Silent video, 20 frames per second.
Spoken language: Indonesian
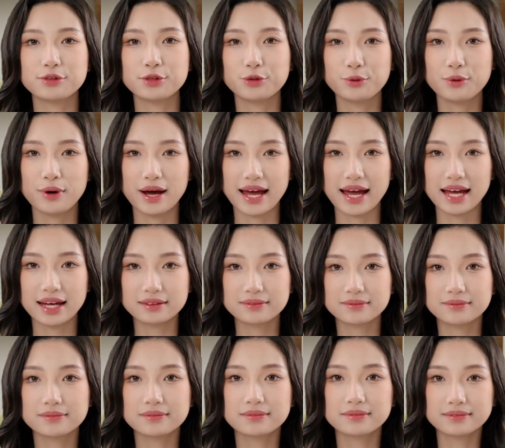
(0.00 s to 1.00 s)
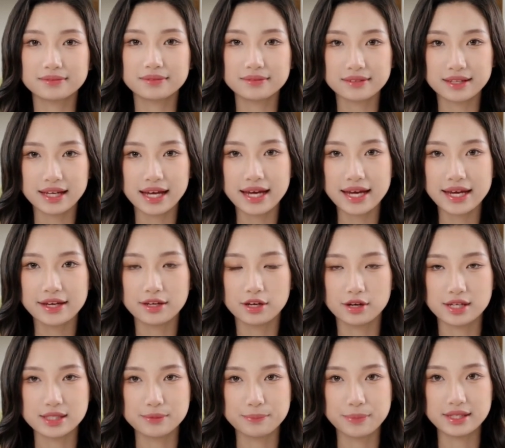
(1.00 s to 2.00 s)
2.
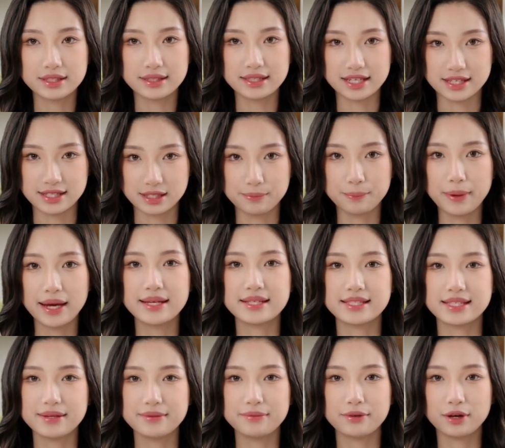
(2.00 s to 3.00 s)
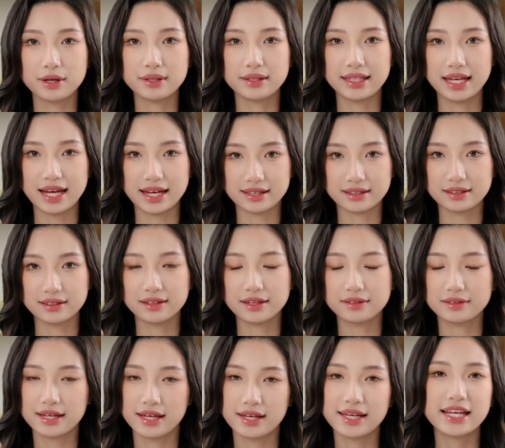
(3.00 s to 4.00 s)
Endorsement dan sponsor konten.
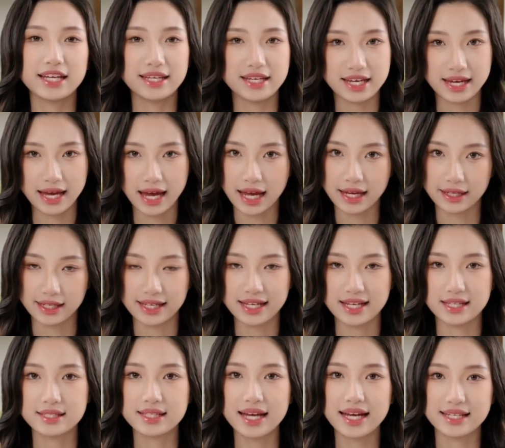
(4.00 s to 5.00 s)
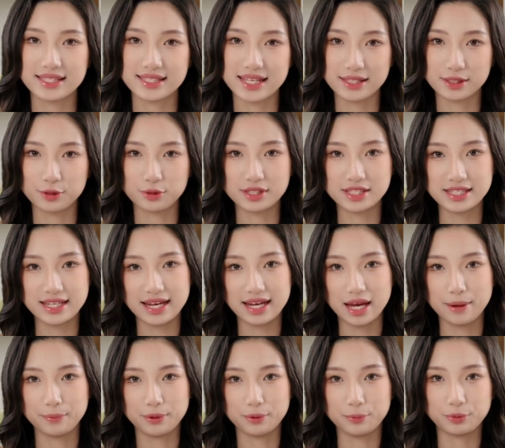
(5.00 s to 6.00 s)
Ini adalah salah satu
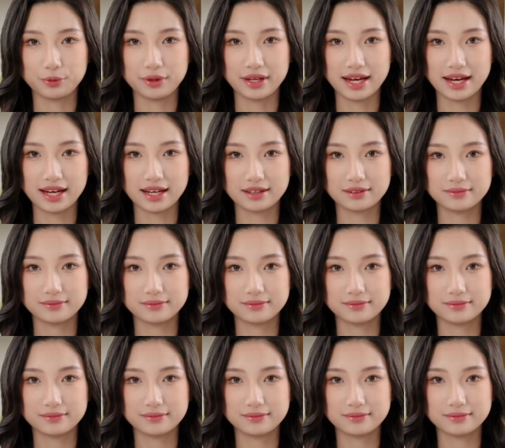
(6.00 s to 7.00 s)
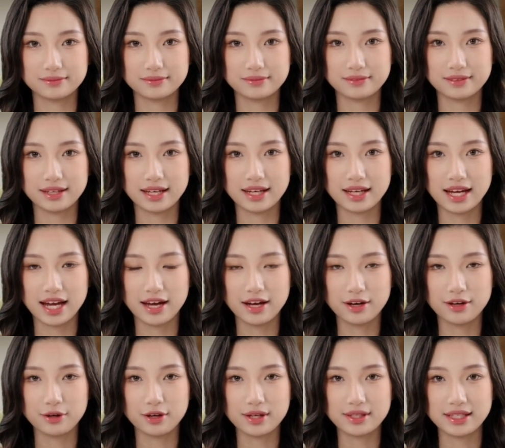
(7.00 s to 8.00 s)
cara populer.
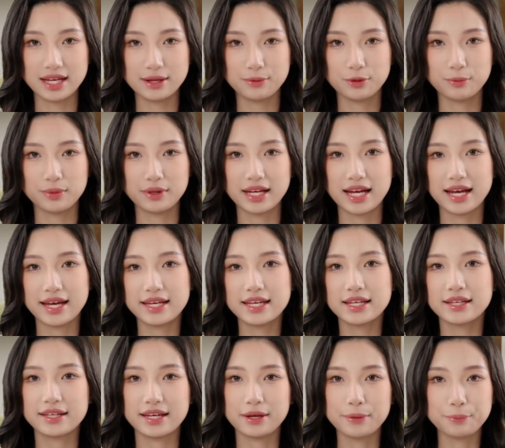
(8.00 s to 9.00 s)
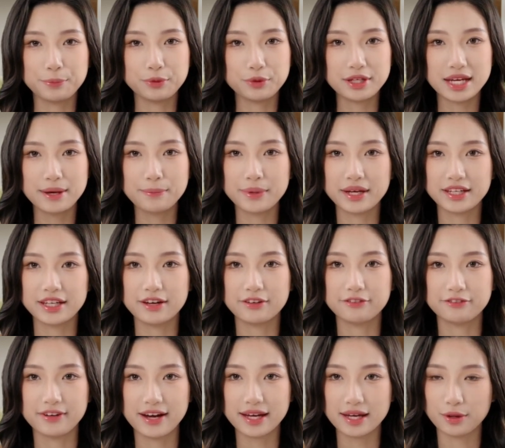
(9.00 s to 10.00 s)
Kalau kontenmu menarik dan punya banyak
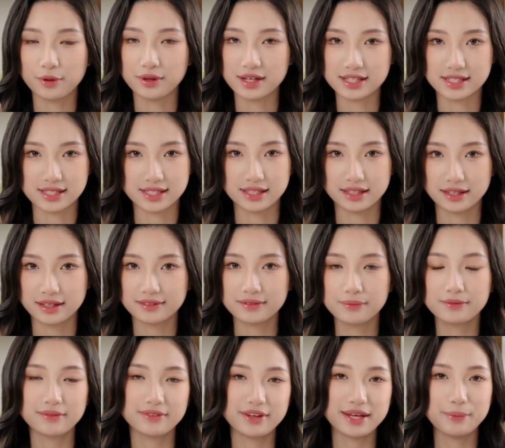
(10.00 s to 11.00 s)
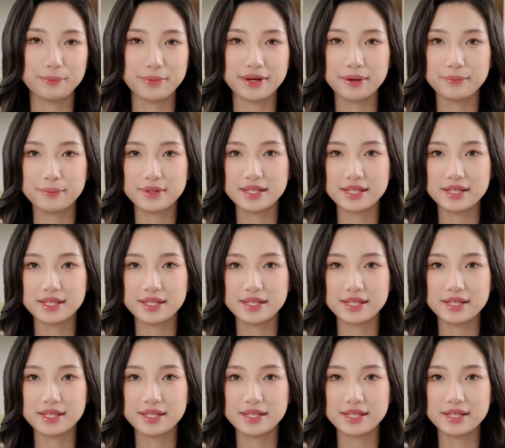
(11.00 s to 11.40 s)
followers, brand-brand